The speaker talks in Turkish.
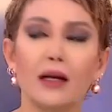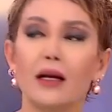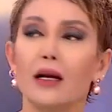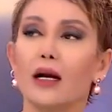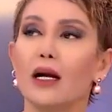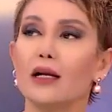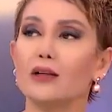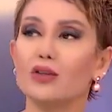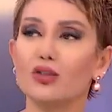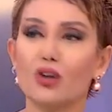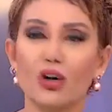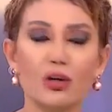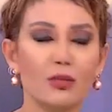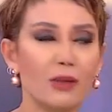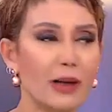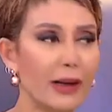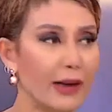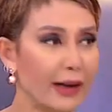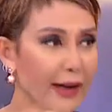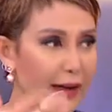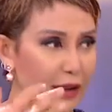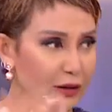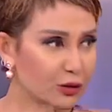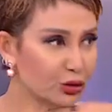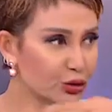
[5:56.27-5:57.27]
hani normal
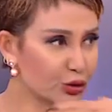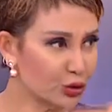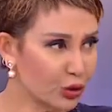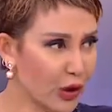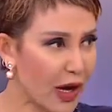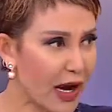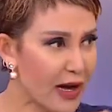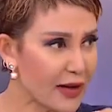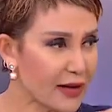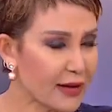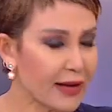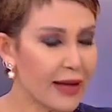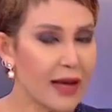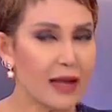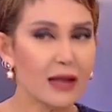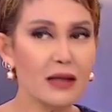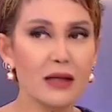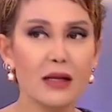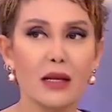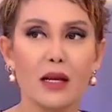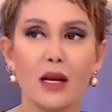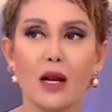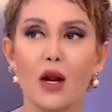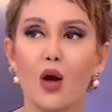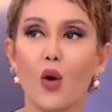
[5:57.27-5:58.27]
hayat sürerken
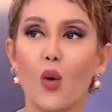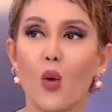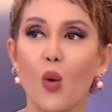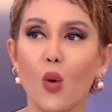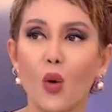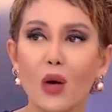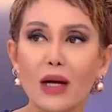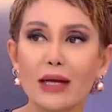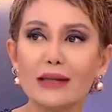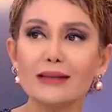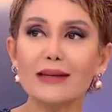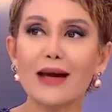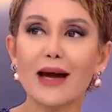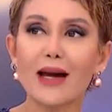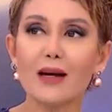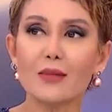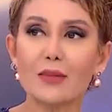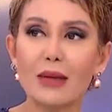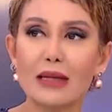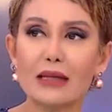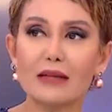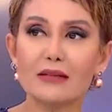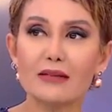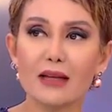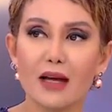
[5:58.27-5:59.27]
o kadar
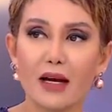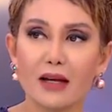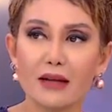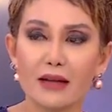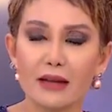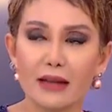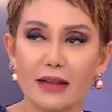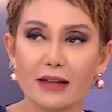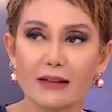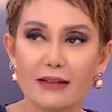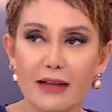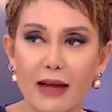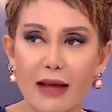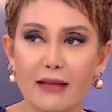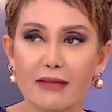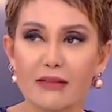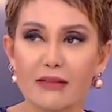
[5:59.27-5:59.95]
beni tahrik eden,